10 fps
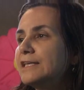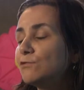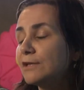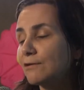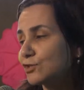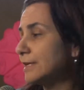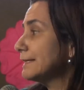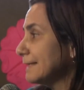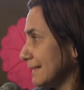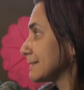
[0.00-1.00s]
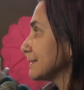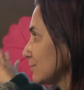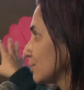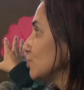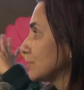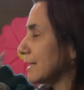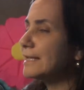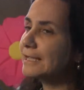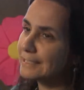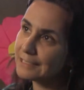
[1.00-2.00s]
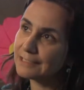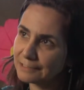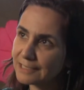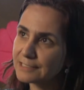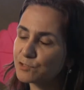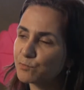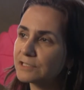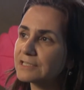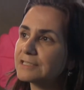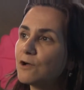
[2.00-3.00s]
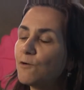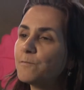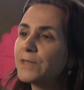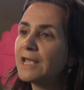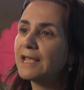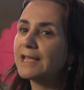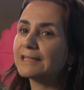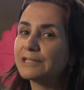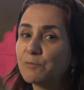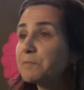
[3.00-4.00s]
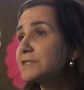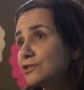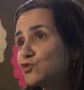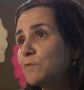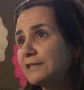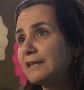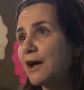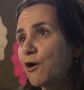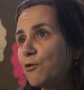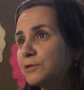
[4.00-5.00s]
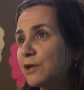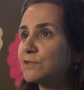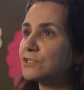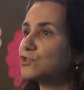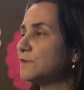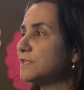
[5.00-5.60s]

E o que eu acho que é interessante que a gente tem aqui nessa exposição é até uma pesquisa de material. Tem coisas que a gente